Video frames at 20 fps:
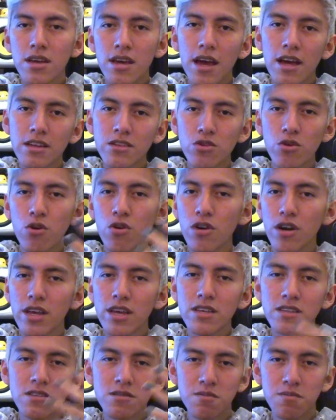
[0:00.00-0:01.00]

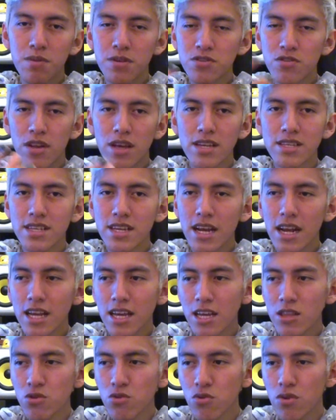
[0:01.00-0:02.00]
actores, personajes de
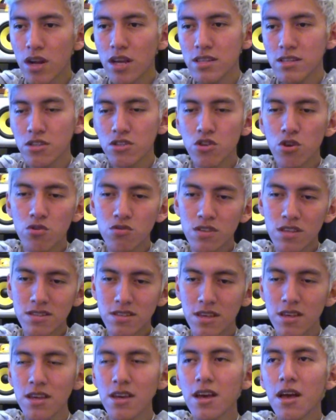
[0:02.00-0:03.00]
caricaturas, de shows y
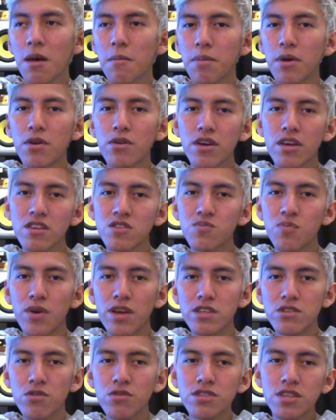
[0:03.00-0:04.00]
así, pero que
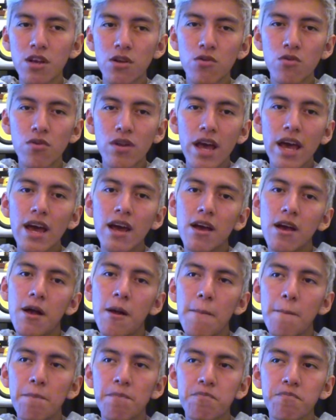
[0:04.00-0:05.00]
después lo hicieron
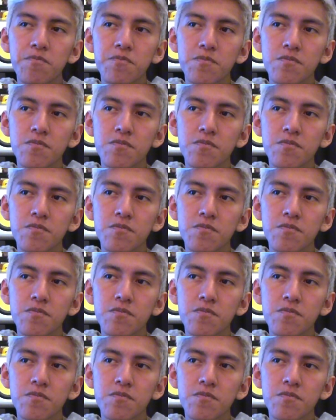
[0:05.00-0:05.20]
una